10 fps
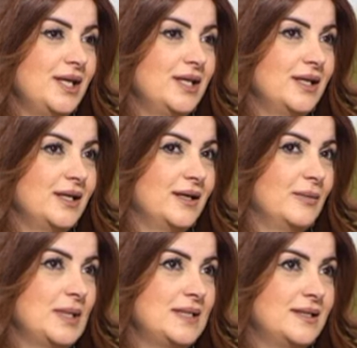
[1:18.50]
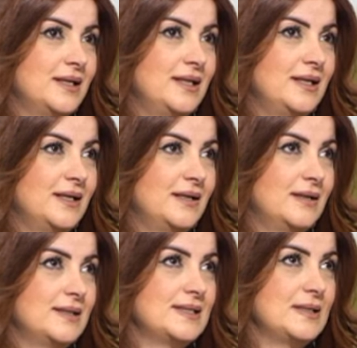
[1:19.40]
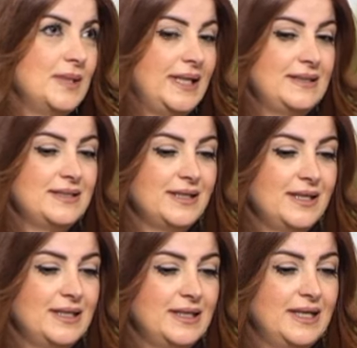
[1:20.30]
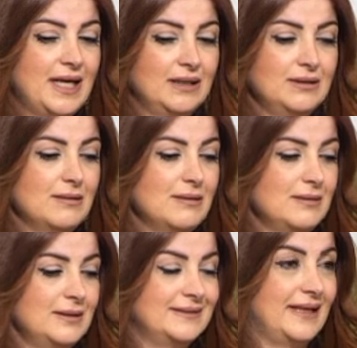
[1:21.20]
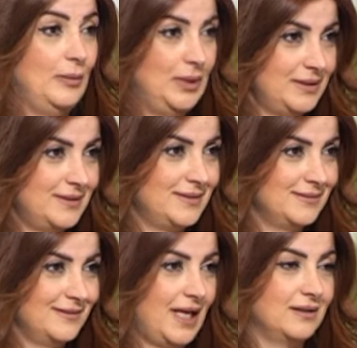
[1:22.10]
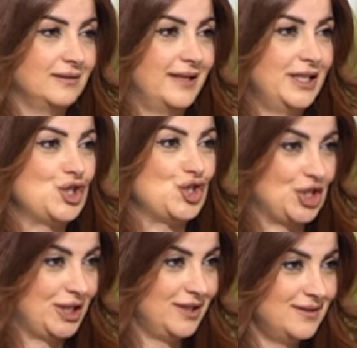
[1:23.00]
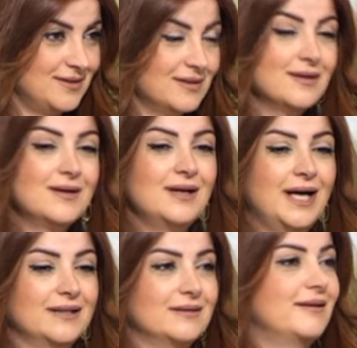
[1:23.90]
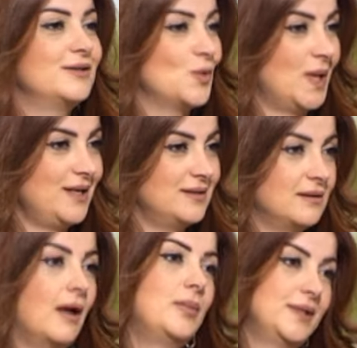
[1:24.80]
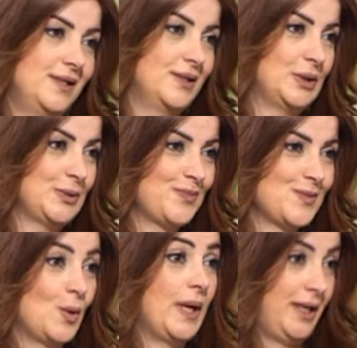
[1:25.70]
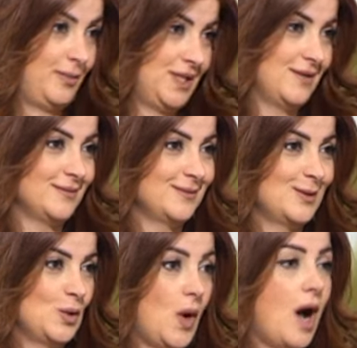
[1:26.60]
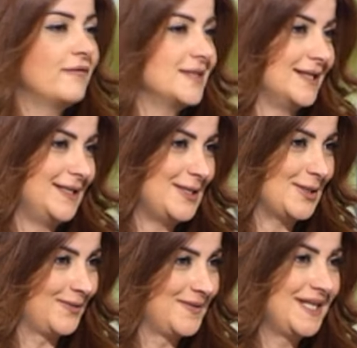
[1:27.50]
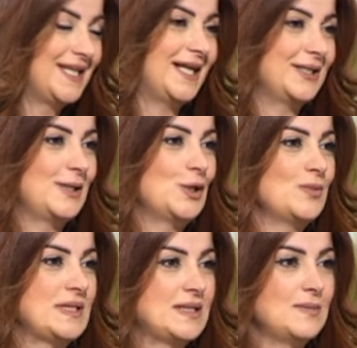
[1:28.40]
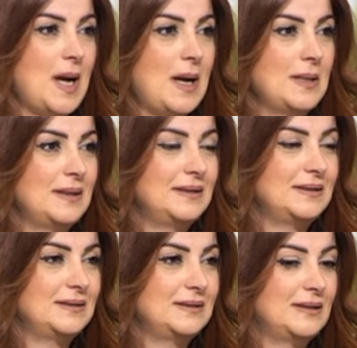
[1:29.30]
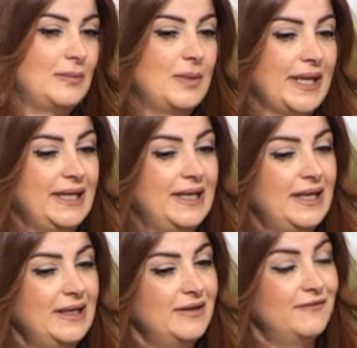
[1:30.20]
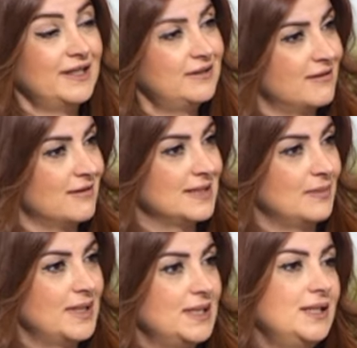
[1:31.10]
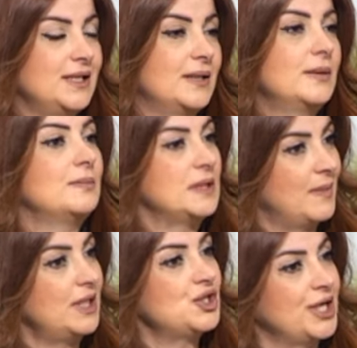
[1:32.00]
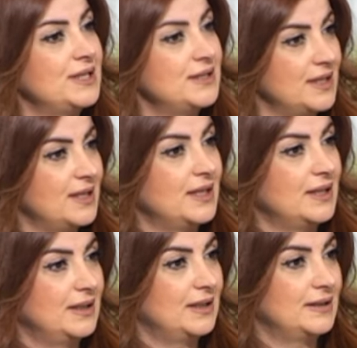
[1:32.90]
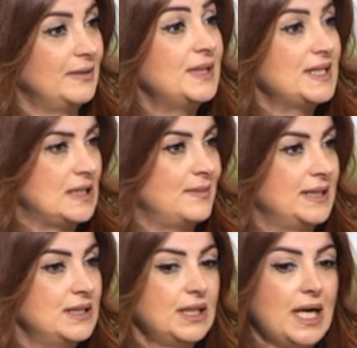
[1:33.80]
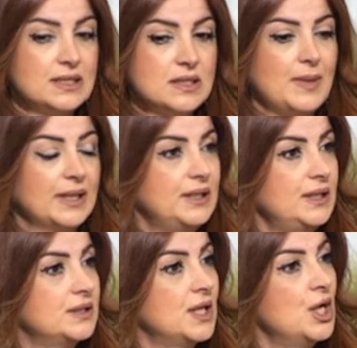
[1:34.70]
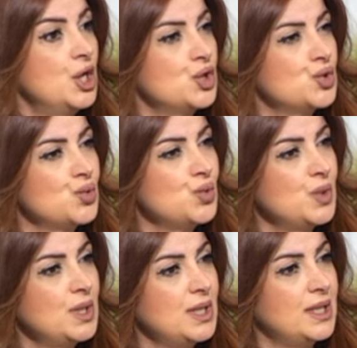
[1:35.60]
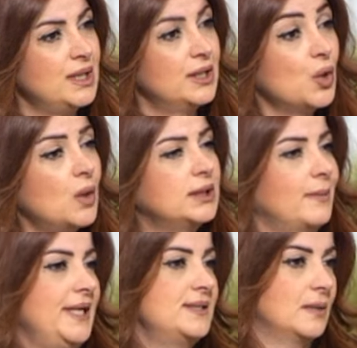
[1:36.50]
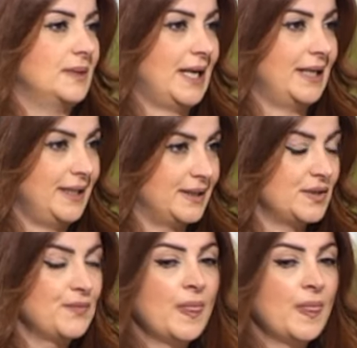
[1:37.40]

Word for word: هي مثل سمعتي يلي انا تعبت حطيت جهد حطيت وقت تقبنيها واحميها وحافظ عليها يعني اليوم السمعة آه، خلال فترة زمنية بتبلشي أنت آه، تبني سمعتك حسب أكيد شو الرول تبعيتك بالحياة